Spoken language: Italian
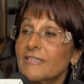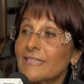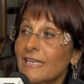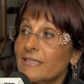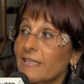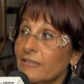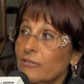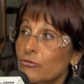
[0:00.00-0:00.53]

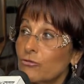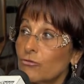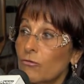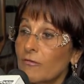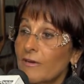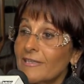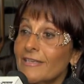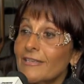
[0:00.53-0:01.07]
tratta di
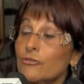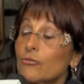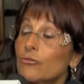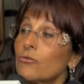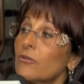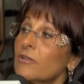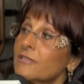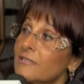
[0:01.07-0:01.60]
giovani,
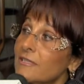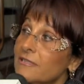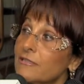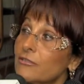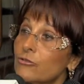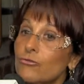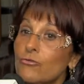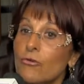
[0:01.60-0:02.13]
sono gli
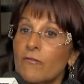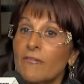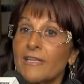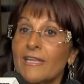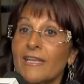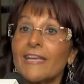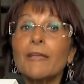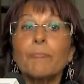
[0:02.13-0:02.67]
stessi
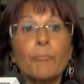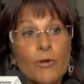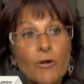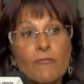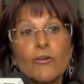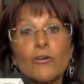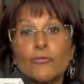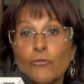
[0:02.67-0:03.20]
giovani che
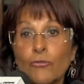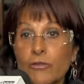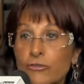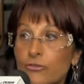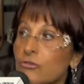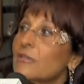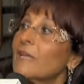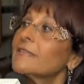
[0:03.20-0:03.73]
provocano gli
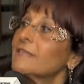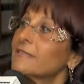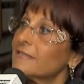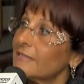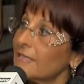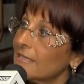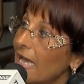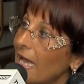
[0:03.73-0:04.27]
incidenti
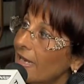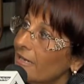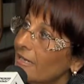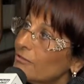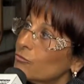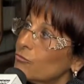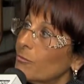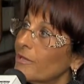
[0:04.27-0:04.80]
stradali
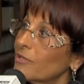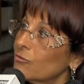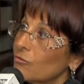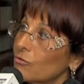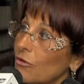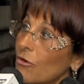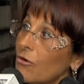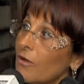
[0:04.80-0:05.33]
assumendo
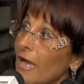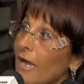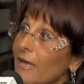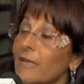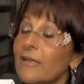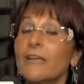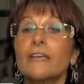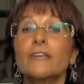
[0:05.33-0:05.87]
droga,
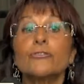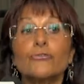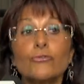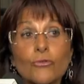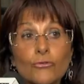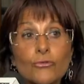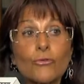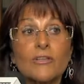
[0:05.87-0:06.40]

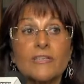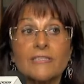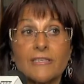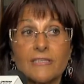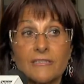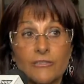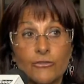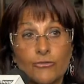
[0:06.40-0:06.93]
sono gli
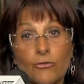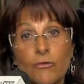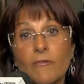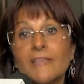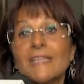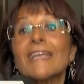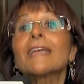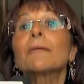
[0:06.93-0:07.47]
stessi
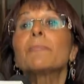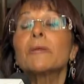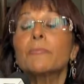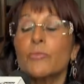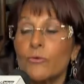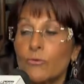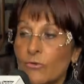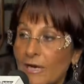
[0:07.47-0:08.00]
giovani che per
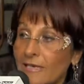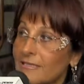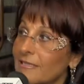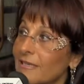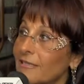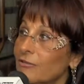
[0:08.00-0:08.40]
procurarsi la